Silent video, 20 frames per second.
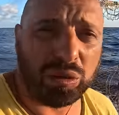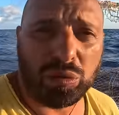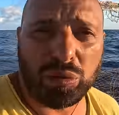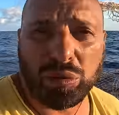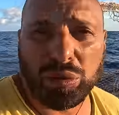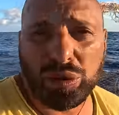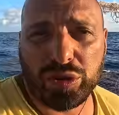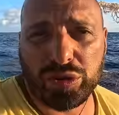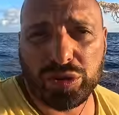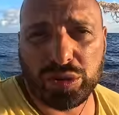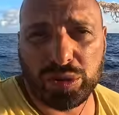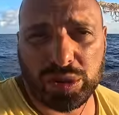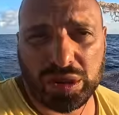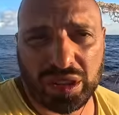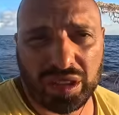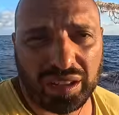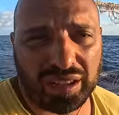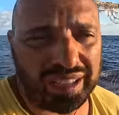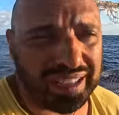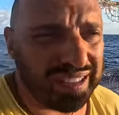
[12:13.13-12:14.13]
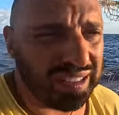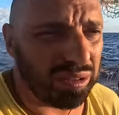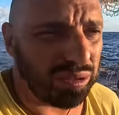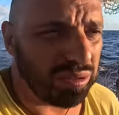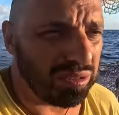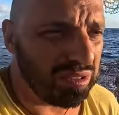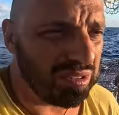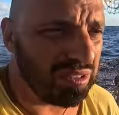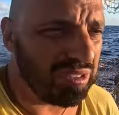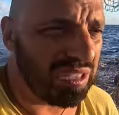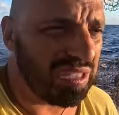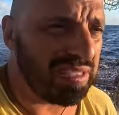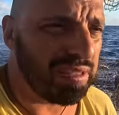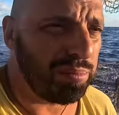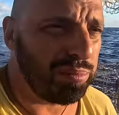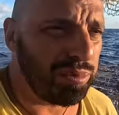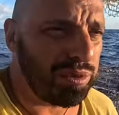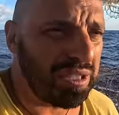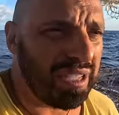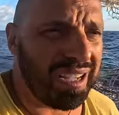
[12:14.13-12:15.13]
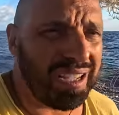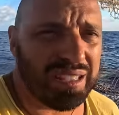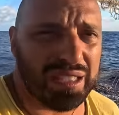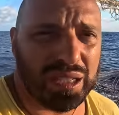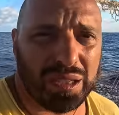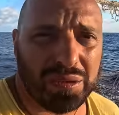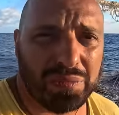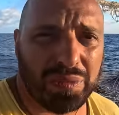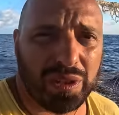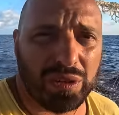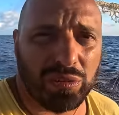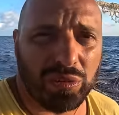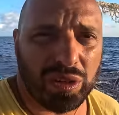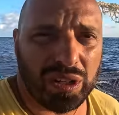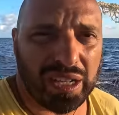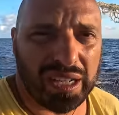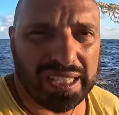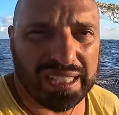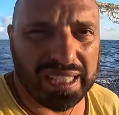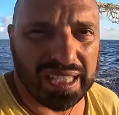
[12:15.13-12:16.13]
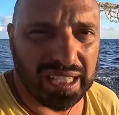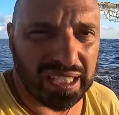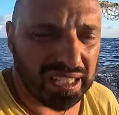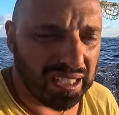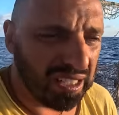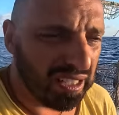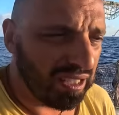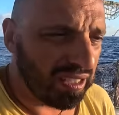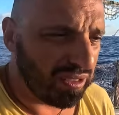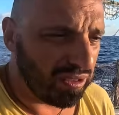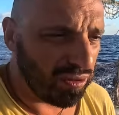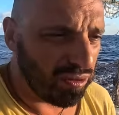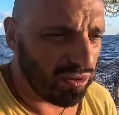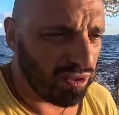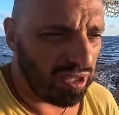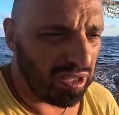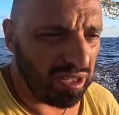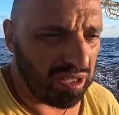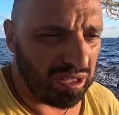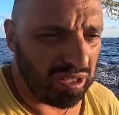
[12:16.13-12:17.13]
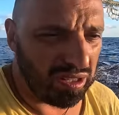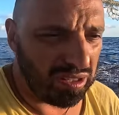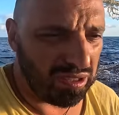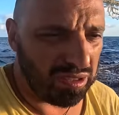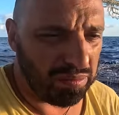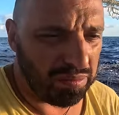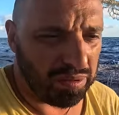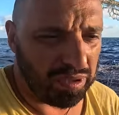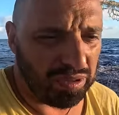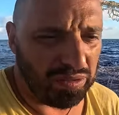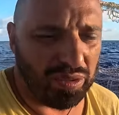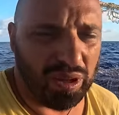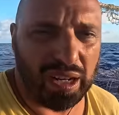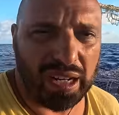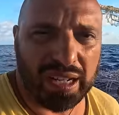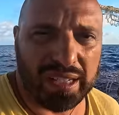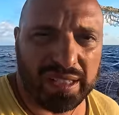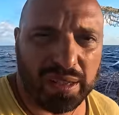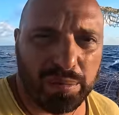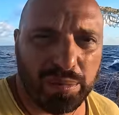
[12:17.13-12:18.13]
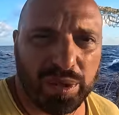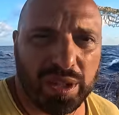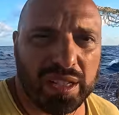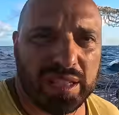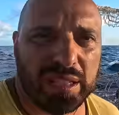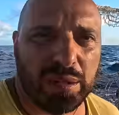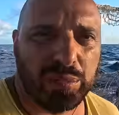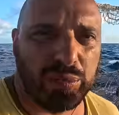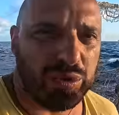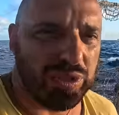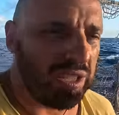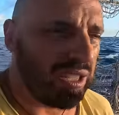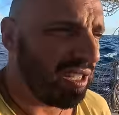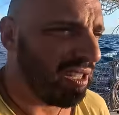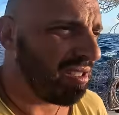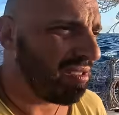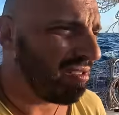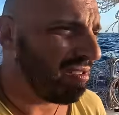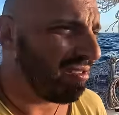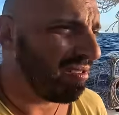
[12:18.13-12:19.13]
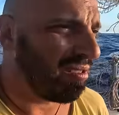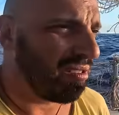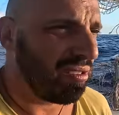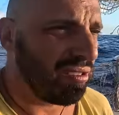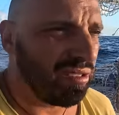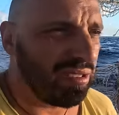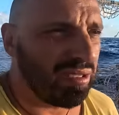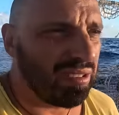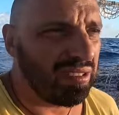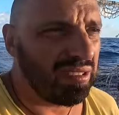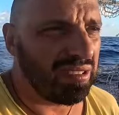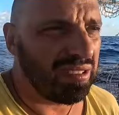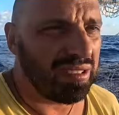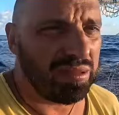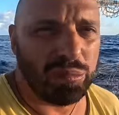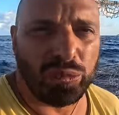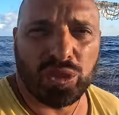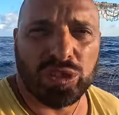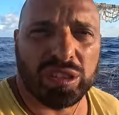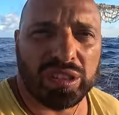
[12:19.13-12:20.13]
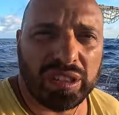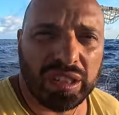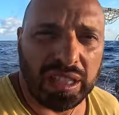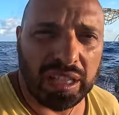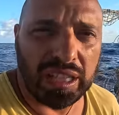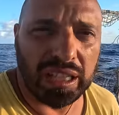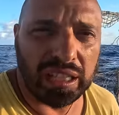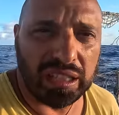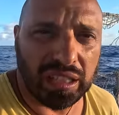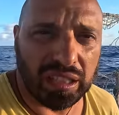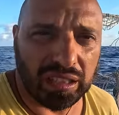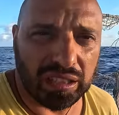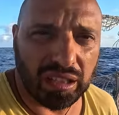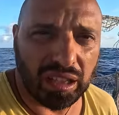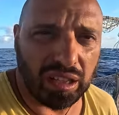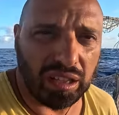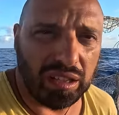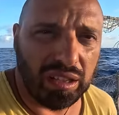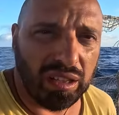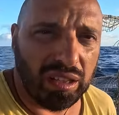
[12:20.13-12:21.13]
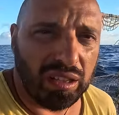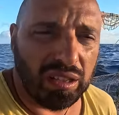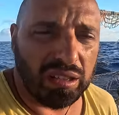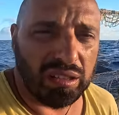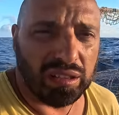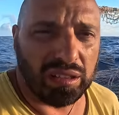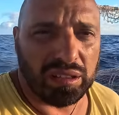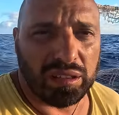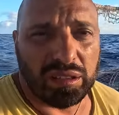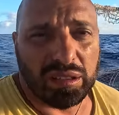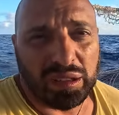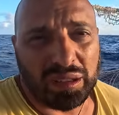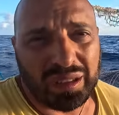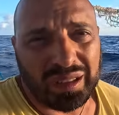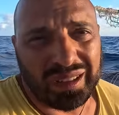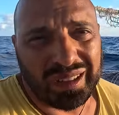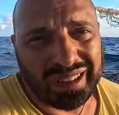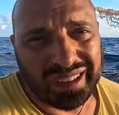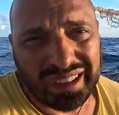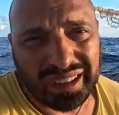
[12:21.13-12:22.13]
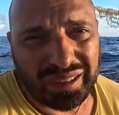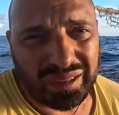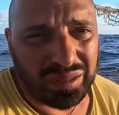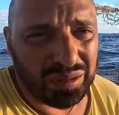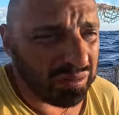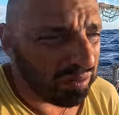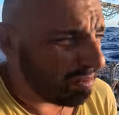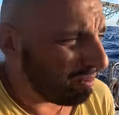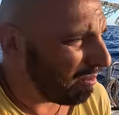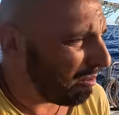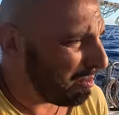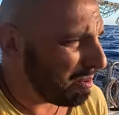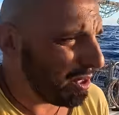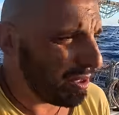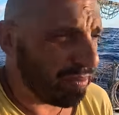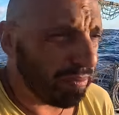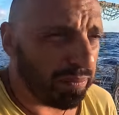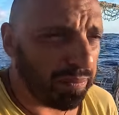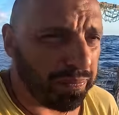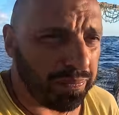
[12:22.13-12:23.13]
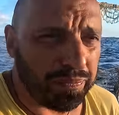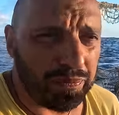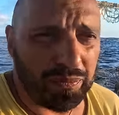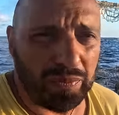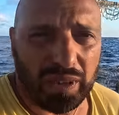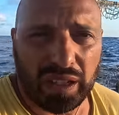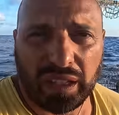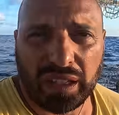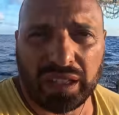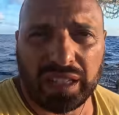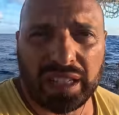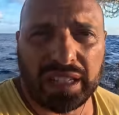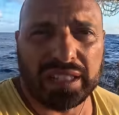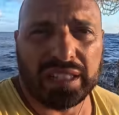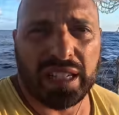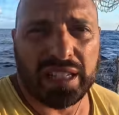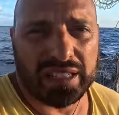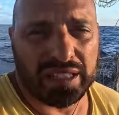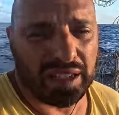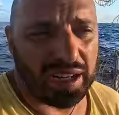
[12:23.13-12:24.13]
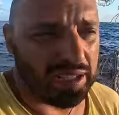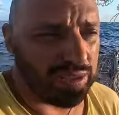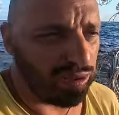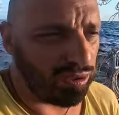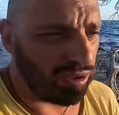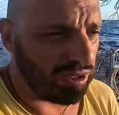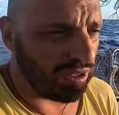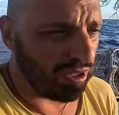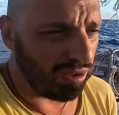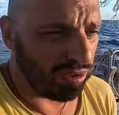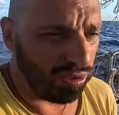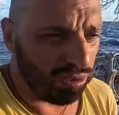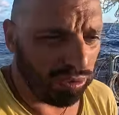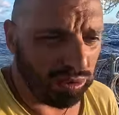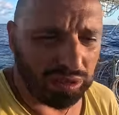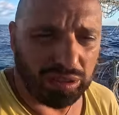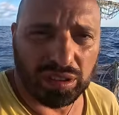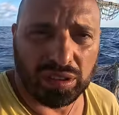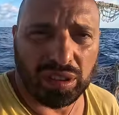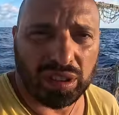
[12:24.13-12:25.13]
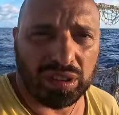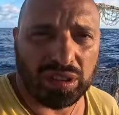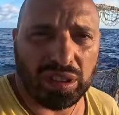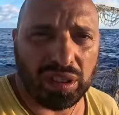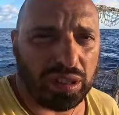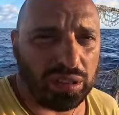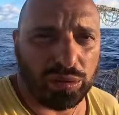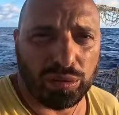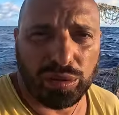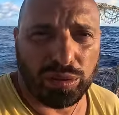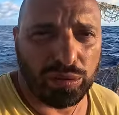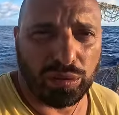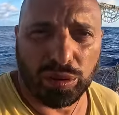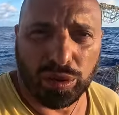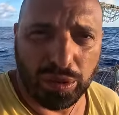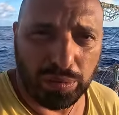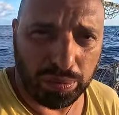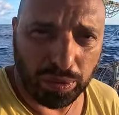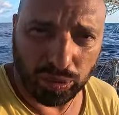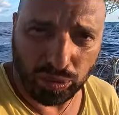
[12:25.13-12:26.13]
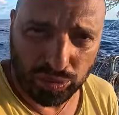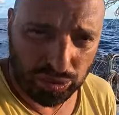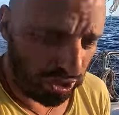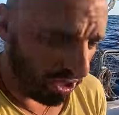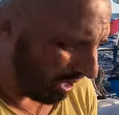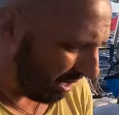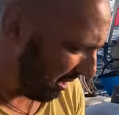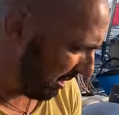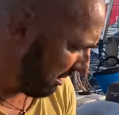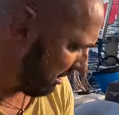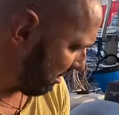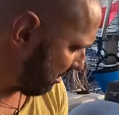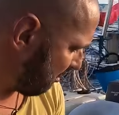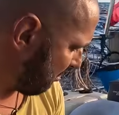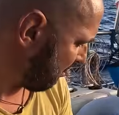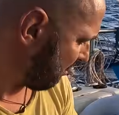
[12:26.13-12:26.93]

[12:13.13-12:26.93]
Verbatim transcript: такое, что Starlink, он не запускается с первого раза. Нужно типа, два раза перезапустить, э, может три иногда. Э, ну, в общем, когда сразу стартует, иногда у него не получается.